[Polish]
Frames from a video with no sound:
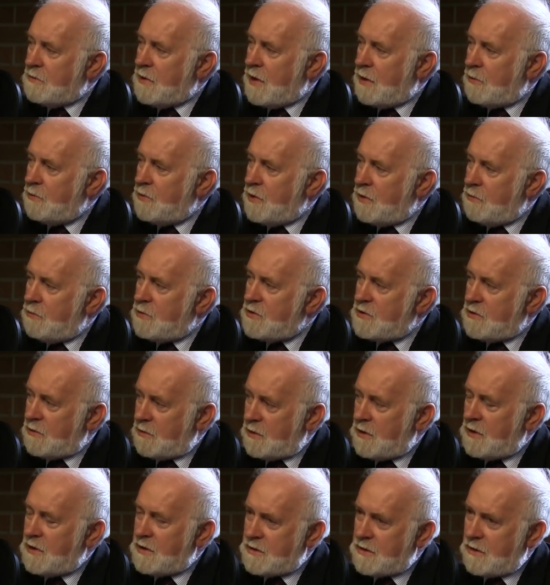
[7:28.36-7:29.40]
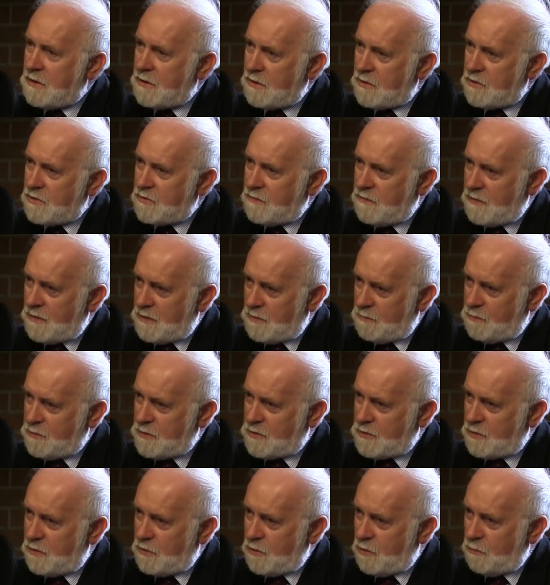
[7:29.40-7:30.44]
jakby emocjonalnie zaangażowane Miały po
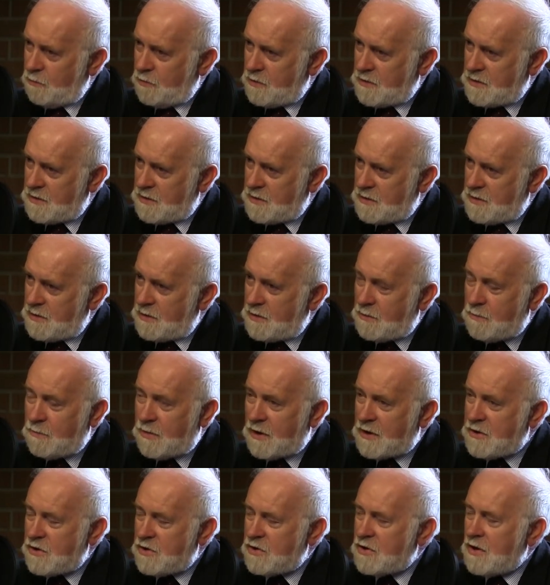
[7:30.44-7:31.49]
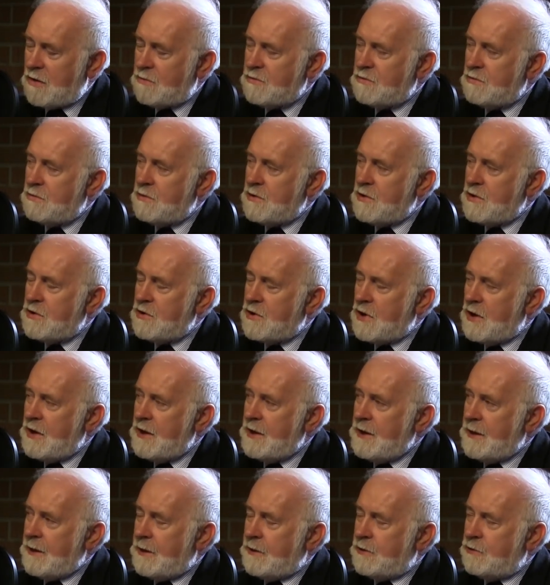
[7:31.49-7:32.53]
stronie opozycji. Zdanie? Tym bardziej, że ja muszę powiedzieć, że
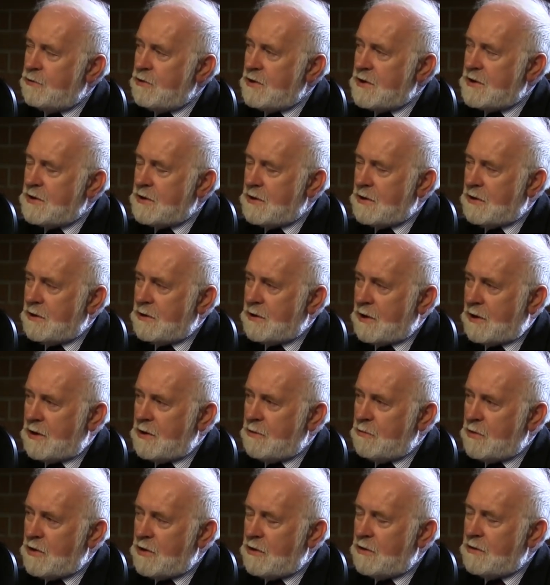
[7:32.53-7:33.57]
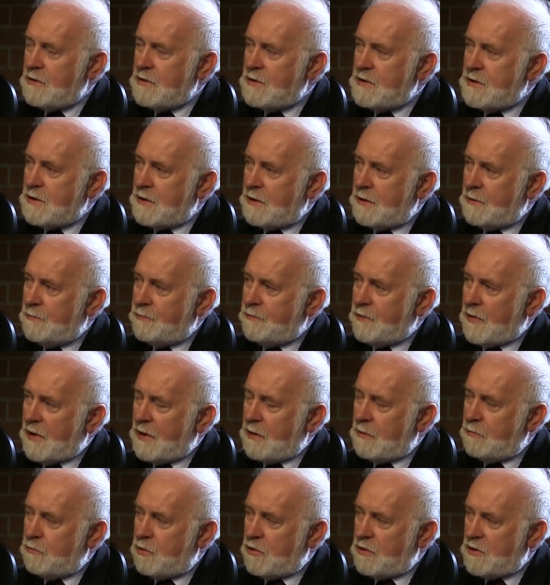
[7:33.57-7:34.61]
tu jest e, takie mylące
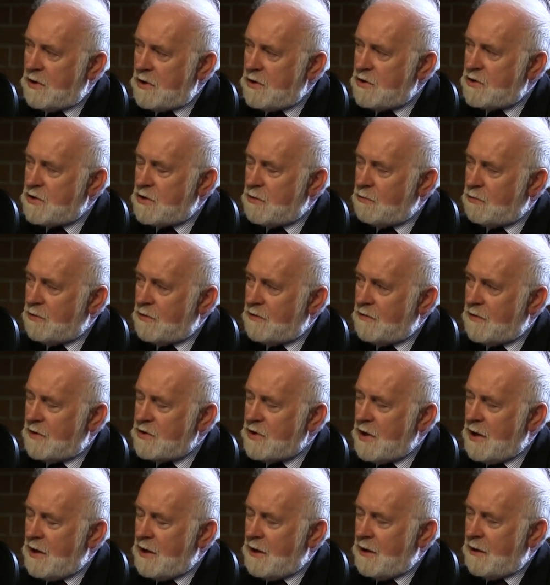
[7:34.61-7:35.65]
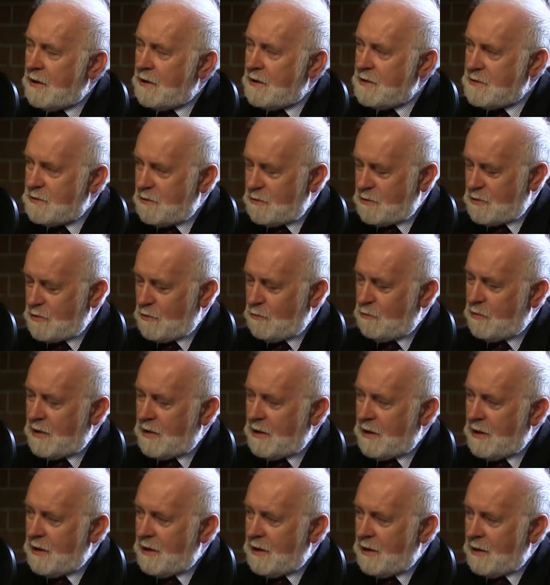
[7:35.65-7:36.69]
podejście, ponieważ jest
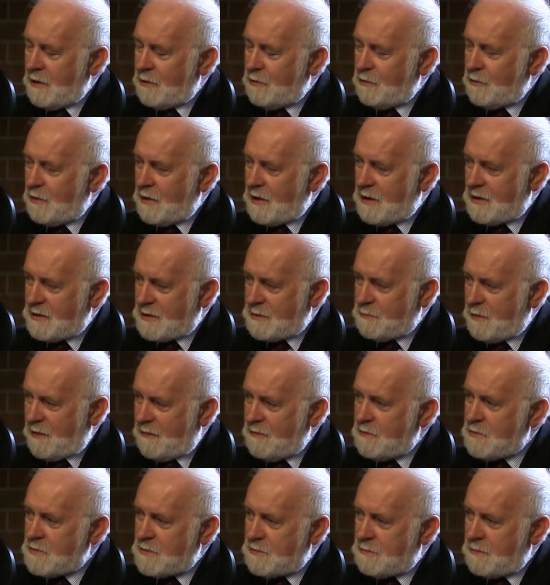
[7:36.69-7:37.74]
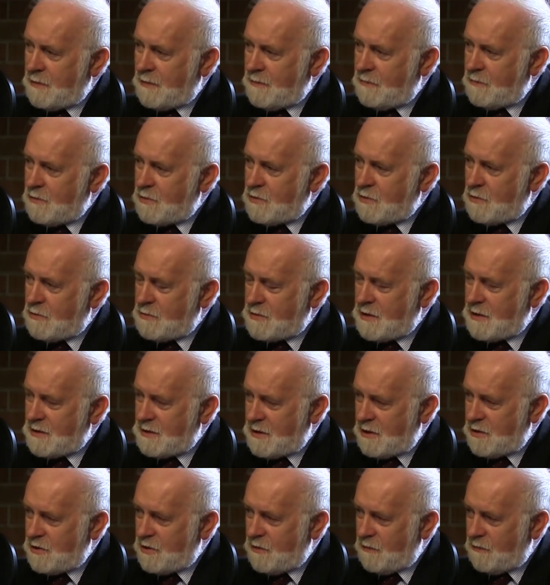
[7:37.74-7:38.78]
osoba, która z Prawem i Sprawiedliwością
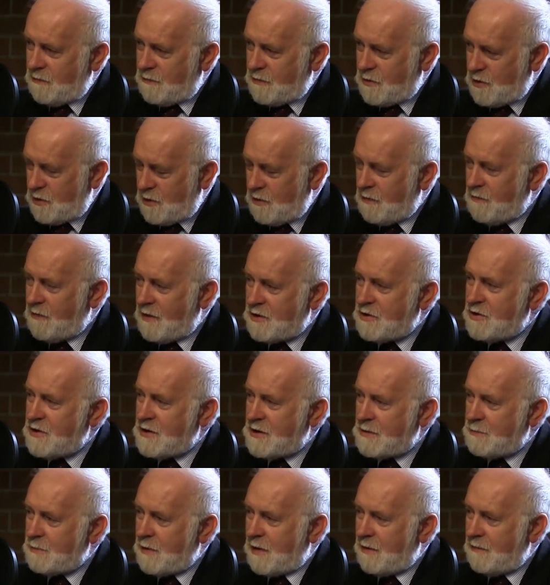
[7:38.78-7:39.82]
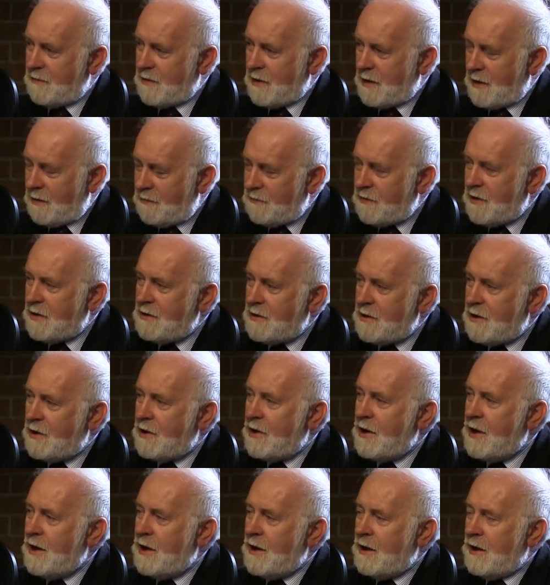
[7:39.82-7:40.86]
zgadza się w trzech ważnych sprawach, a w
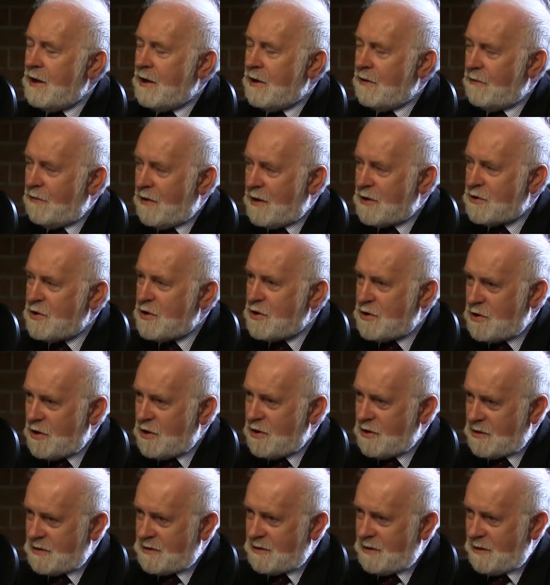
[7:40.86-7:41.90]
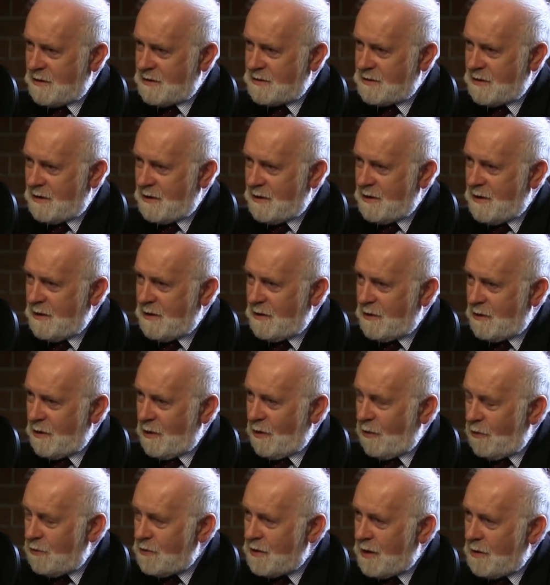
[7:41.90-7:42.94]
jednej ważnej się nie zgadza. I
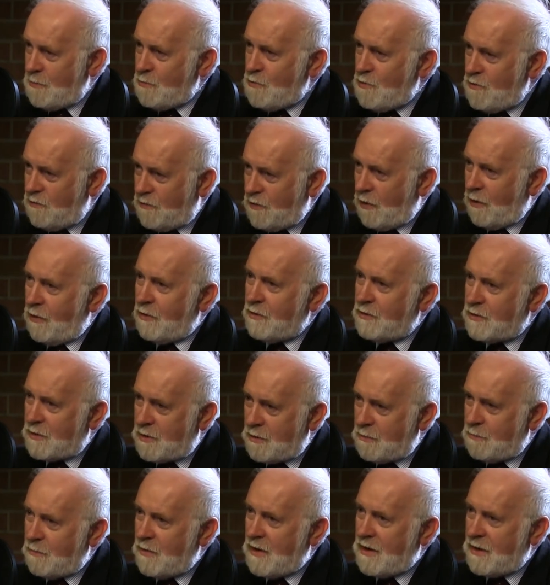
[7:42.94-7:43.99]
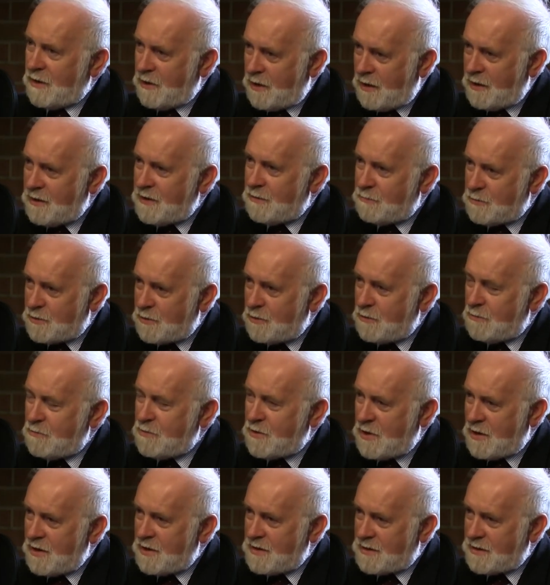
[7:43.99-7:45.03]
ona mówi o tym jednym, z którym
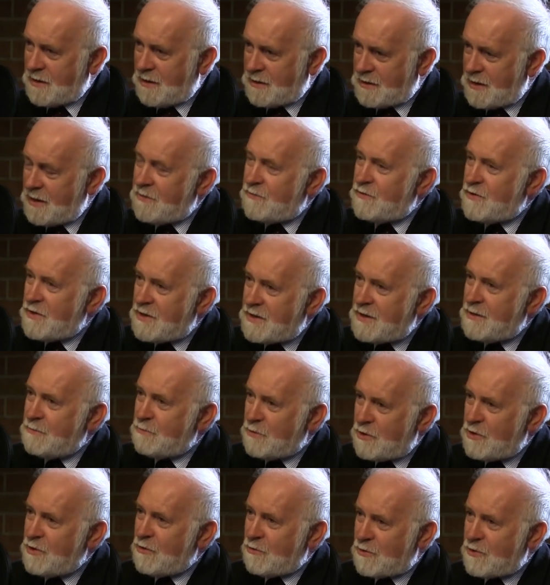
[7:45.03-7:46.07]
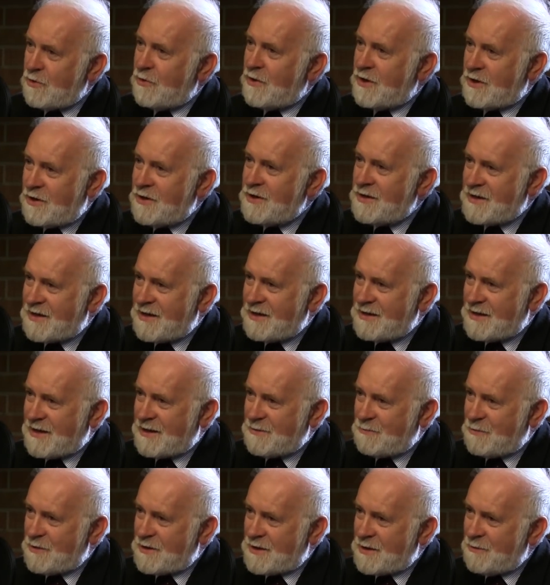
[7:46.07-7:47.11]
się nie zgadza i wszyscy myślą, że ona się nie zgadza
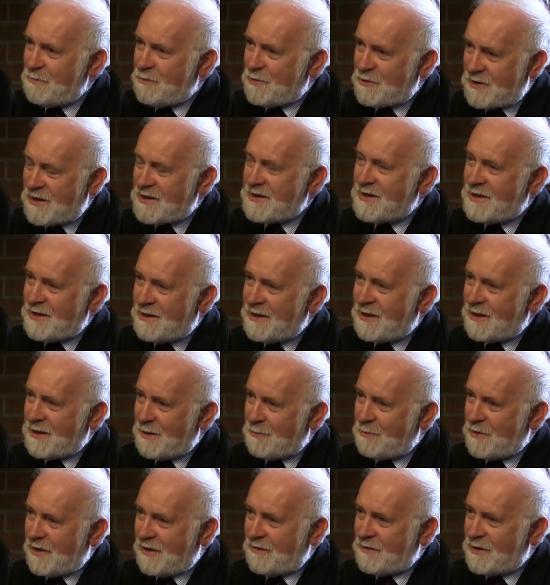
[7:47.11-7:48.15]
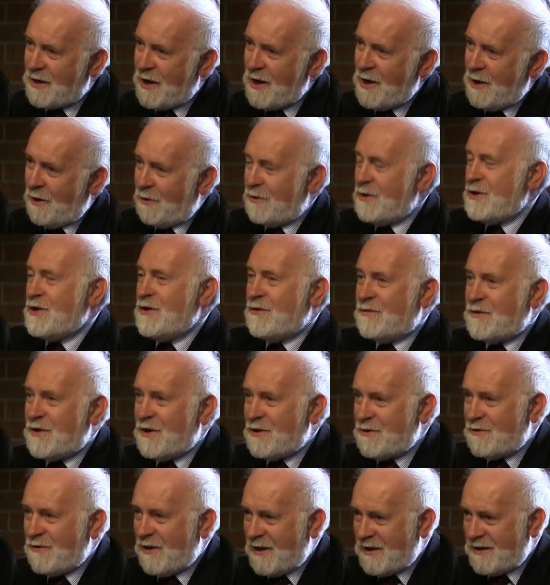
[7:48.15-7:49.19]
z PiSem, podczas kiedy tak naprawdę ona się w
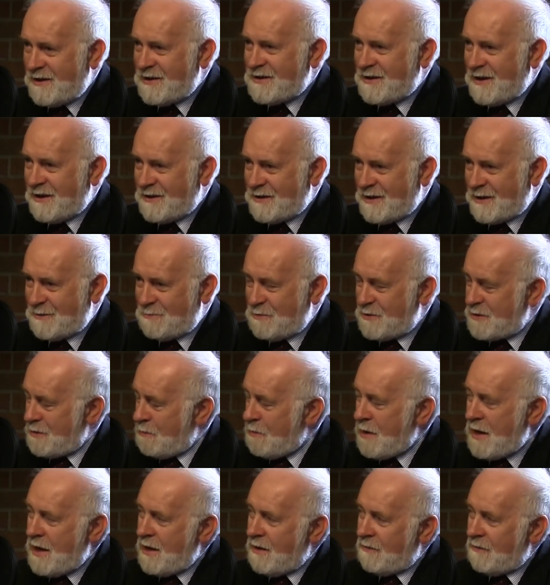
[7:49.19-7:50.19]
trzech czwartych zgadza z PiSem.